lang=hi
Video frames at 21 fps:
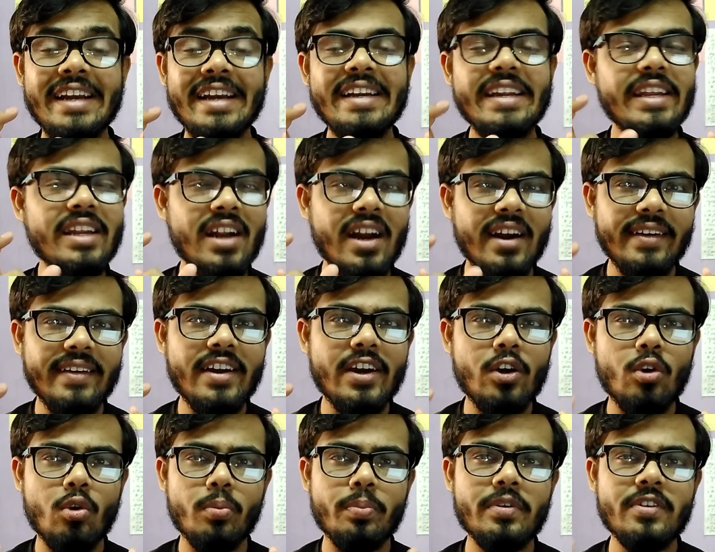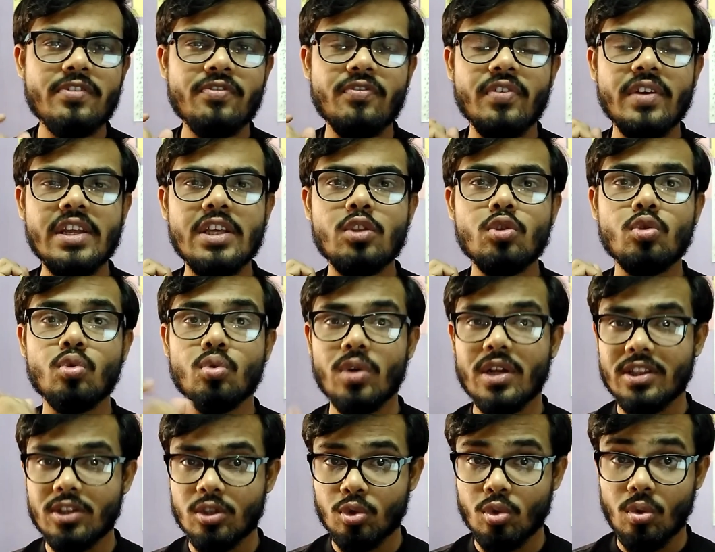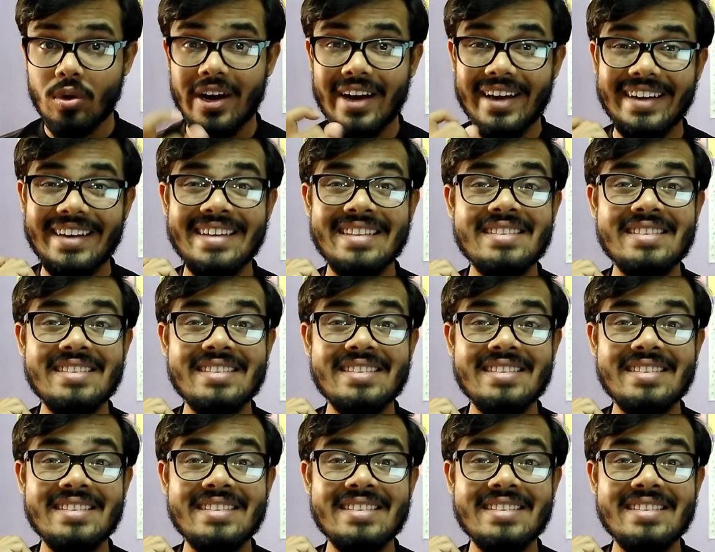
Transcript: एटीन हंड्रेड रुपीज फ्री तुरंत दूंगा